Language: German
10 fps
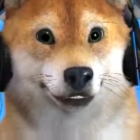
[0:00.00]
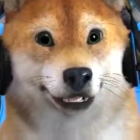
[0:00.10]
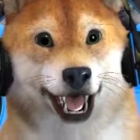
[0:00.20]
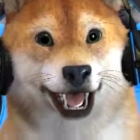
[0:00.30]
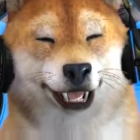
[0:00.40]

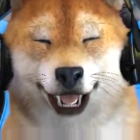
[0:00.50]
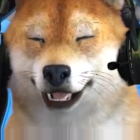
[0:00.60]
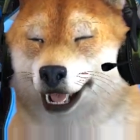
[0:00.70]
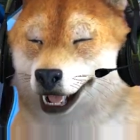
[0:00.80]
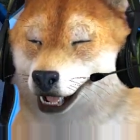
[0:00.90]
Ja, zwei
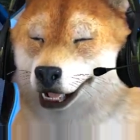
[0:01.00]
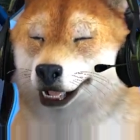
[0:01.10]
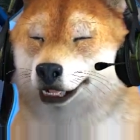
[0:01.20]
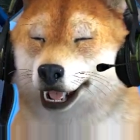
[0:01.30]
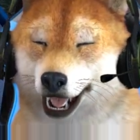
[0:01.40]
Verletzte.
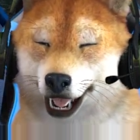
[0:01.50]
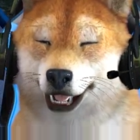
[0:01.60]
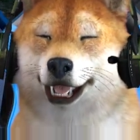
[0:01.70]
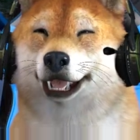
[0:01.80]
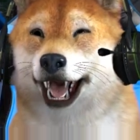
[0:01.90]
Dafür kann ich ja so viel.